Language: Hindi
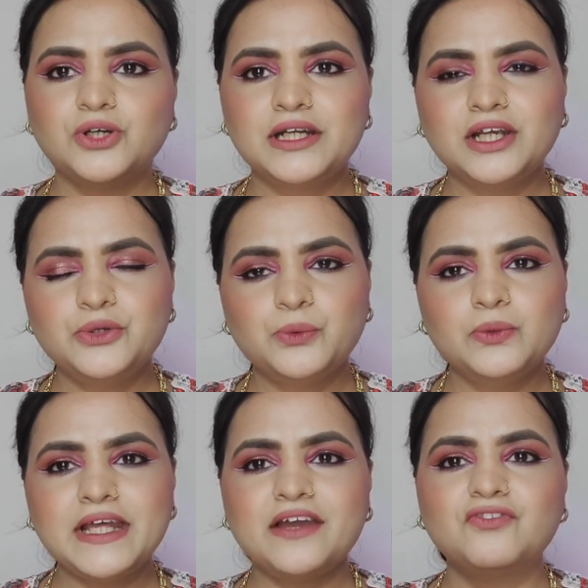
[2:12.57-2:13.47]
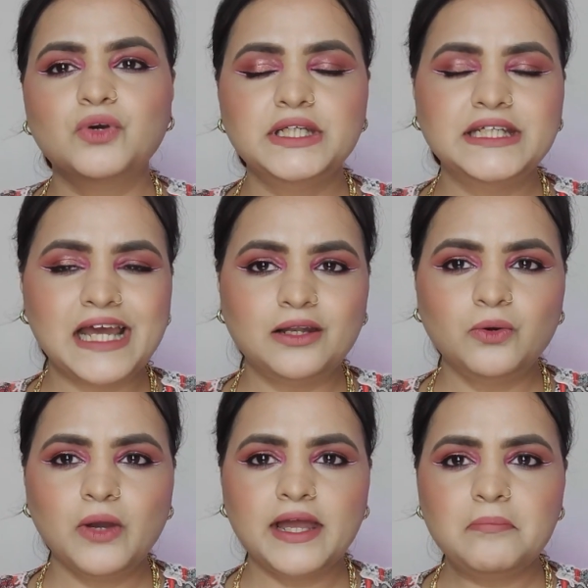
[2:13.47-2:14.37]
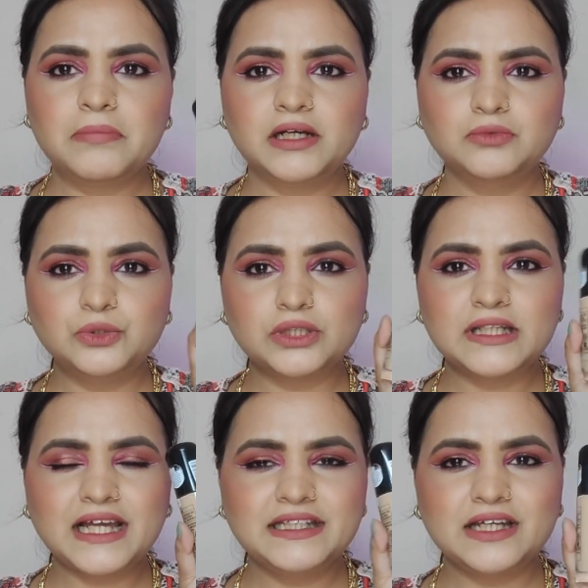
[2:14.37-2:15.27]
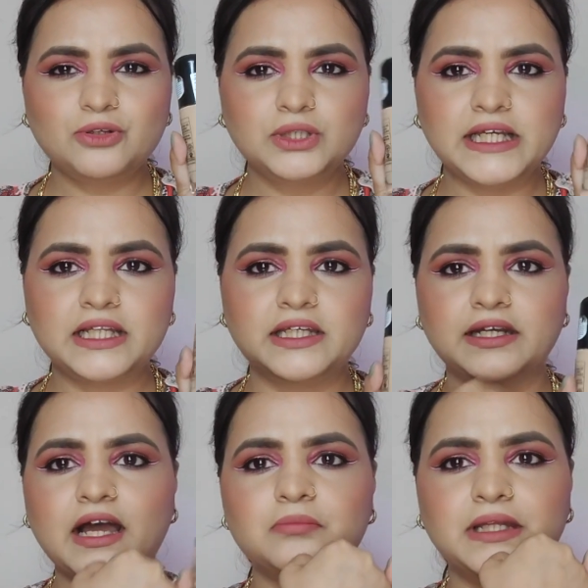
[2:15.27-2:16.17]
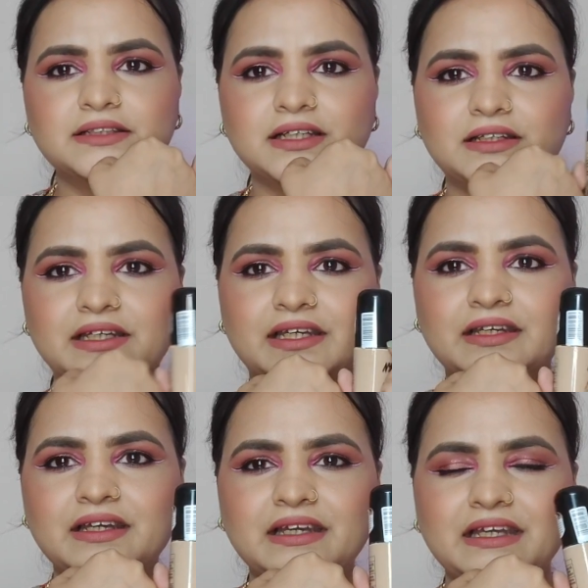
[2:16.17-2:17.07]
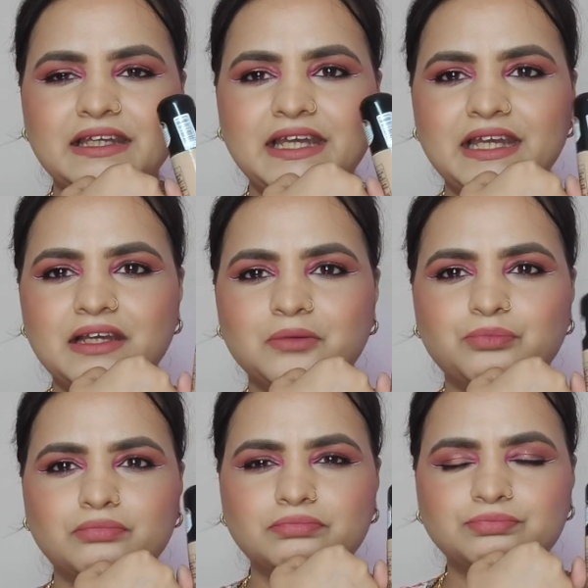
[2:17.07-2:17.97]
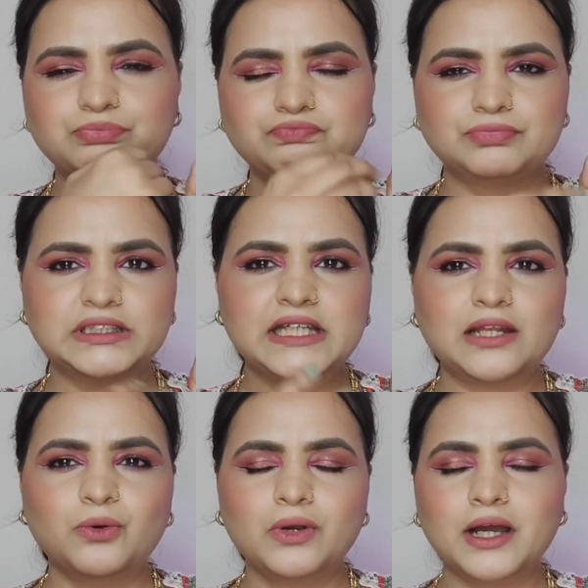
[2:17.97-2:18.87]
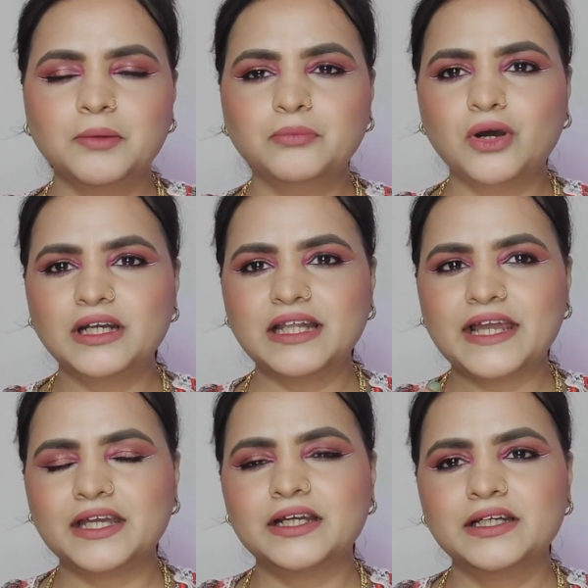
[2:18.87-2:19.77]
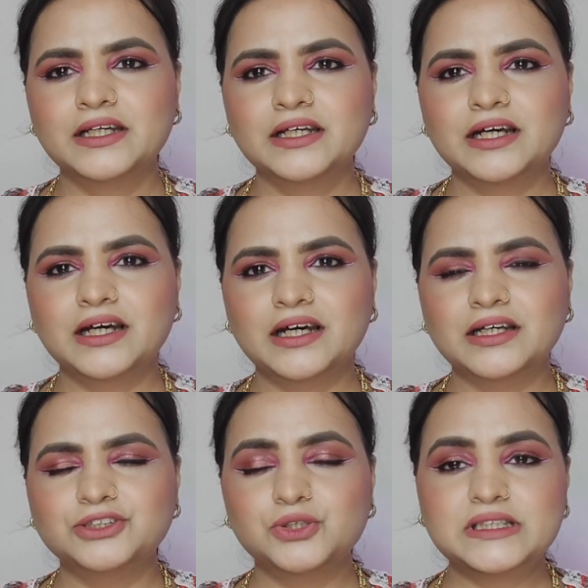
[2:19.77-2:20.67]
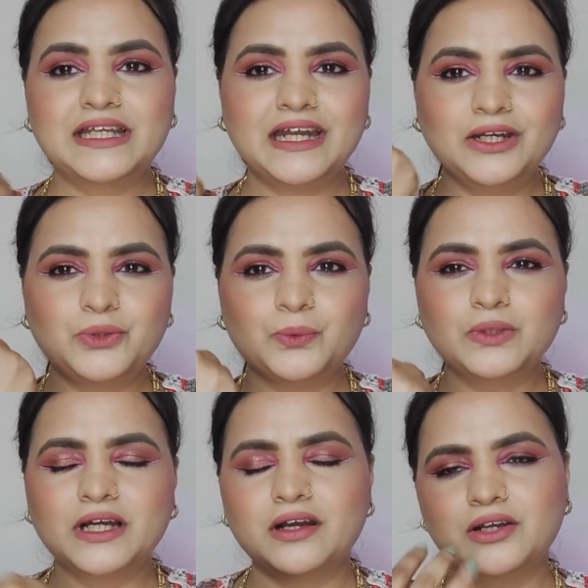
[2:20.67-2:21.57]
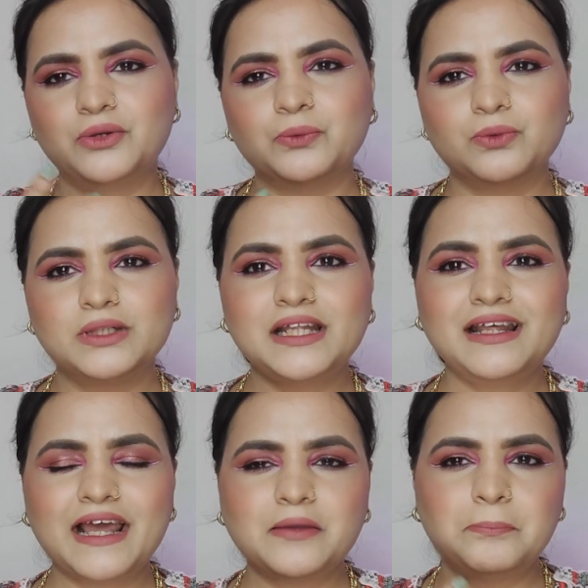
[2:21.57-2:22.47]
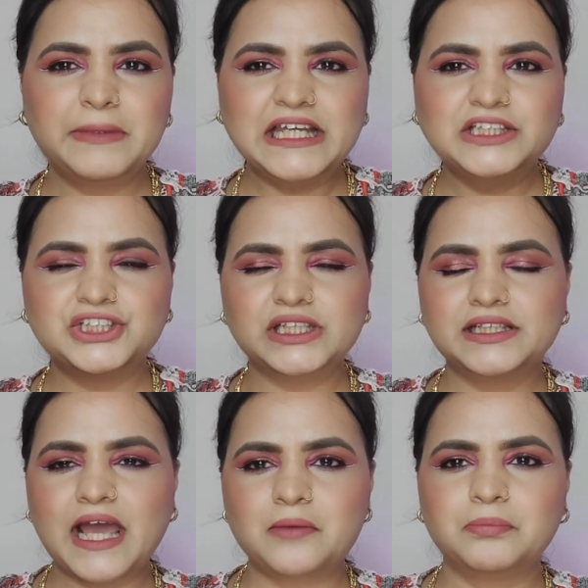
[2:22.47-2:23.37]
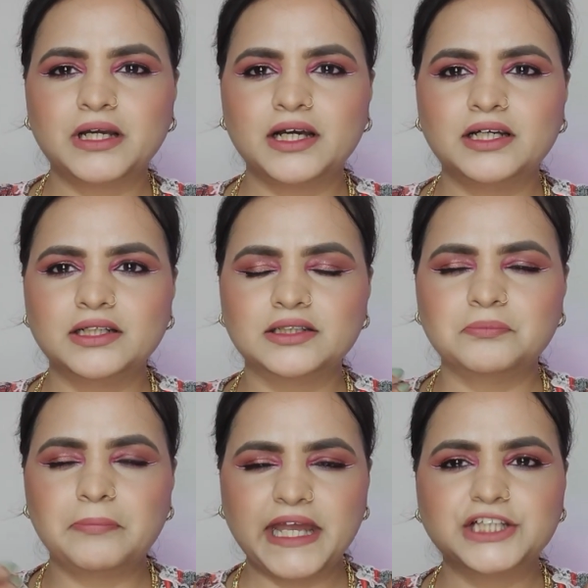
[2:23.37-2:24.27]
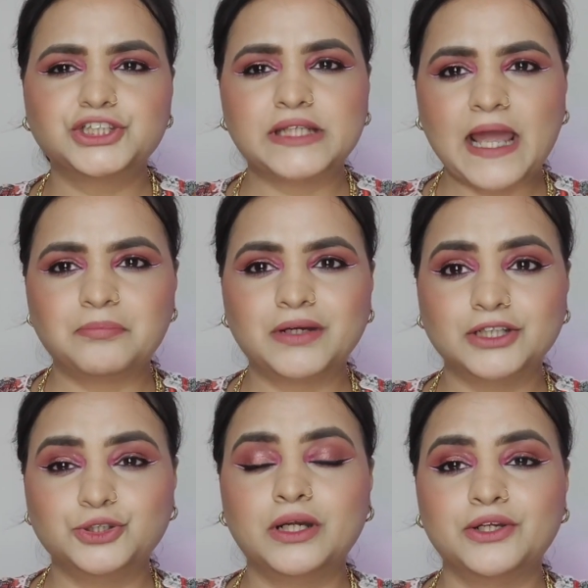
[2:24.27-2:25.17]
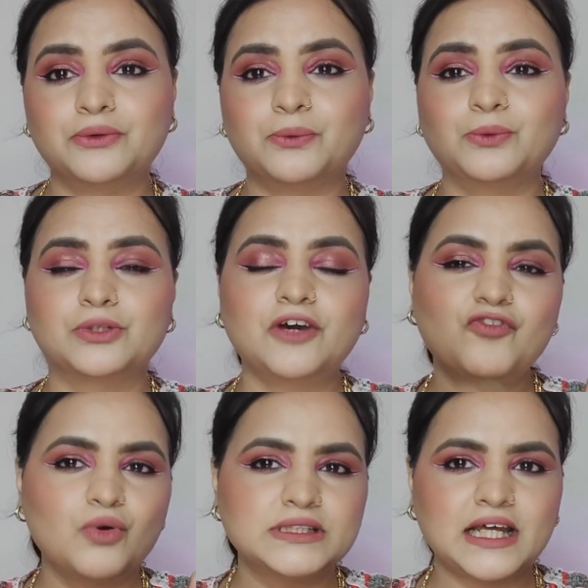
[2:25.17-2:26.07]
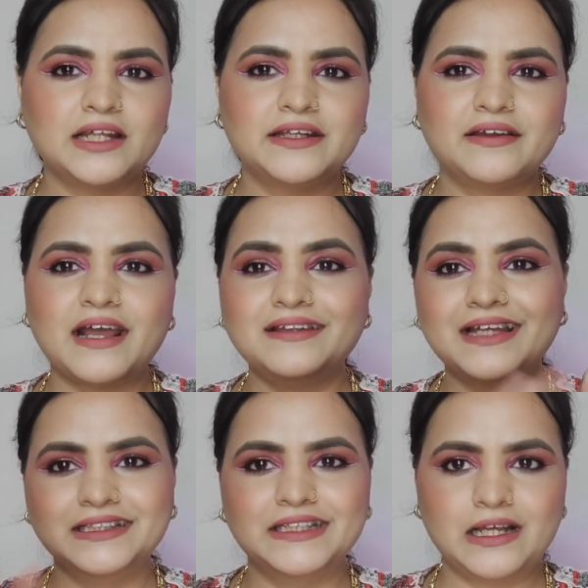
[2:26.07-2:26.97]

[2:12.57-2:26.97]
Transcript: जो अंडरटोन है वो येलो है पर उतना येलो दिख नहीं रहा आप देख सकते हैं ये येलो कम और लाइक जो स्किन टोन का अंडरटोन होता है ना लाइक पीची टाइप का बेस टाइप का जो अंडरटोन होता है वो ज़्यादा दिख रहा है देन